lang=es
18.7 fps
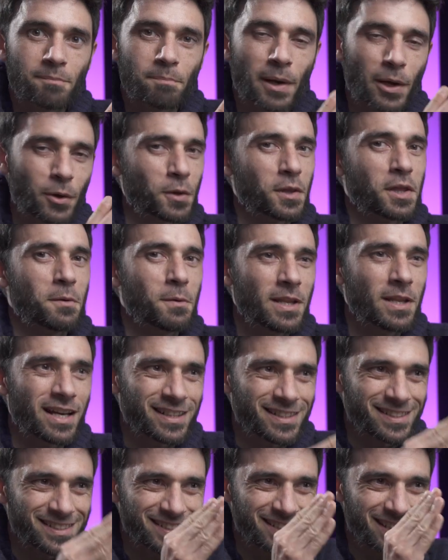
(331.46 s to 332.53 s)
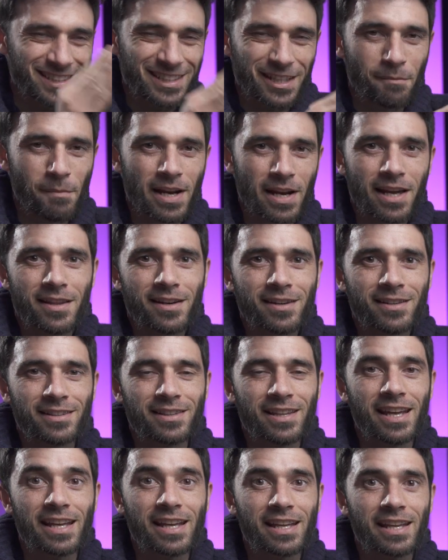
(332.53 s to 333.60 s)
preconcebida, determinada
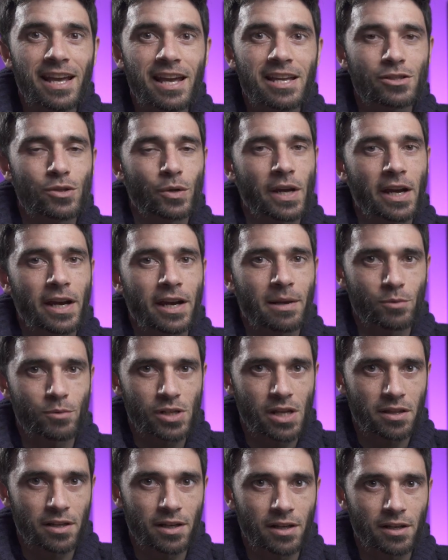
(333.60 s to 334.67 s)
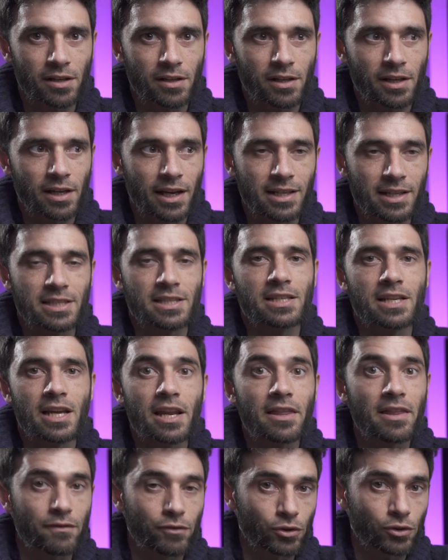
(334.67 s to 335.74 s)
de qué es lo que queremos hacer en esa
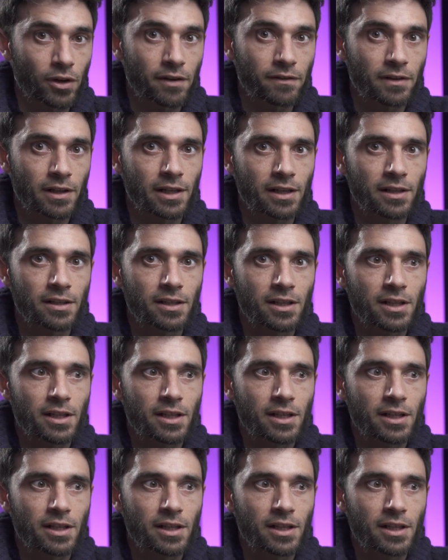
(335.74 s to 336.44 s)
salida fotográfica.